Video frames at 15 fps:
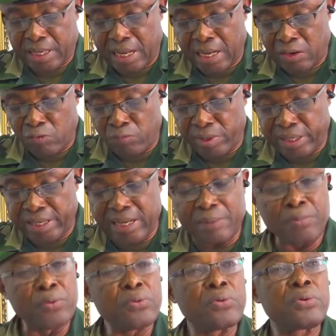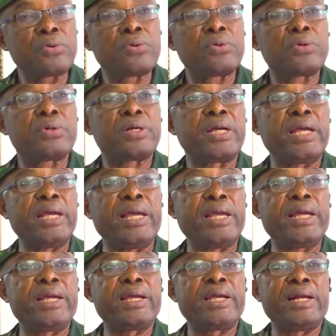à Rumangabo
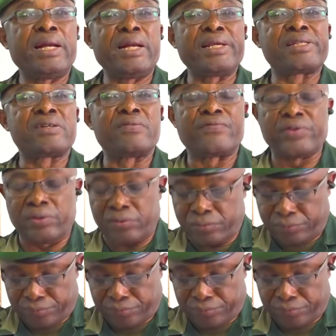et les environs.